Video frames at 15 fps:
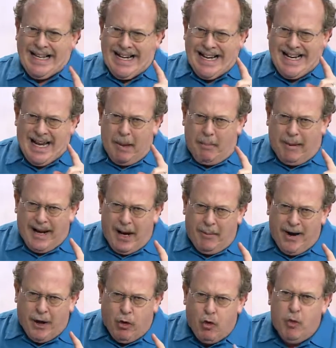La
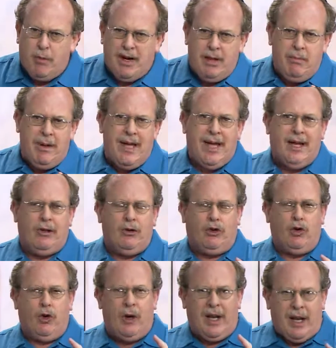palabra
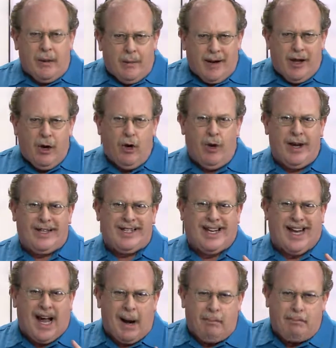cubrimiento en hebreo es
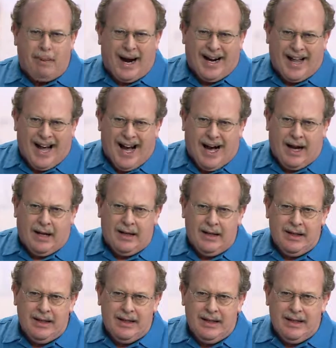capará.
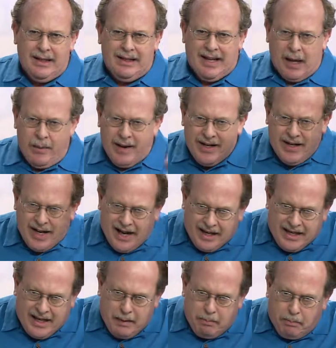De ahí viene la
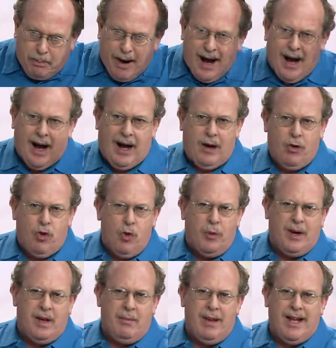kipá,
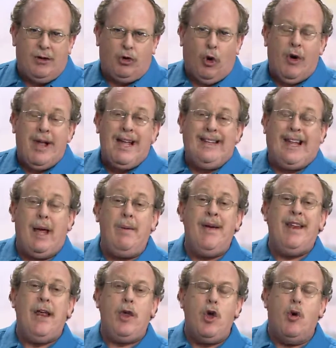cubrimiento. De ahí
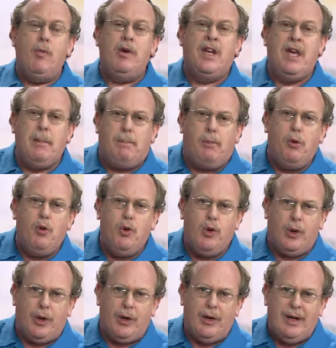viene Yom
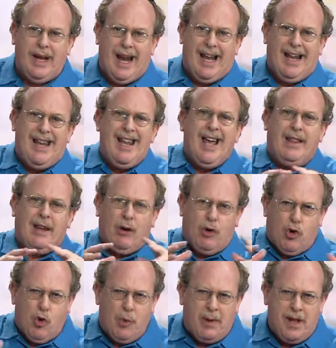Kippur el día del
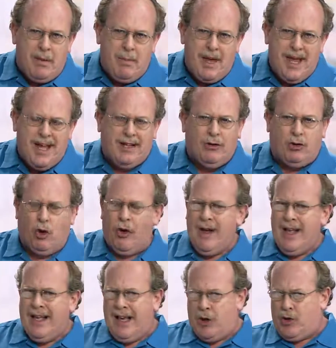cubrimiento.
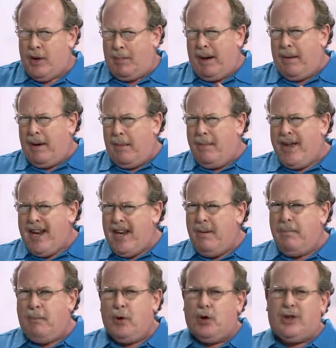Es una palabra bien
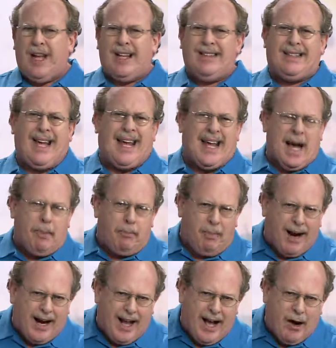importante,
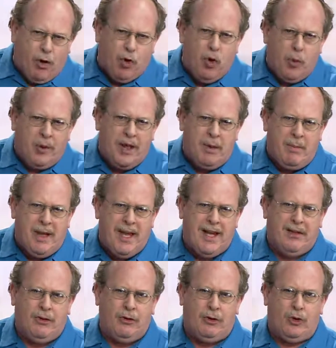capará,
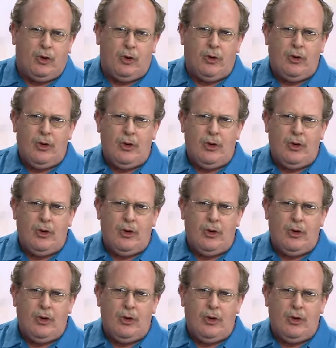cubrimiento.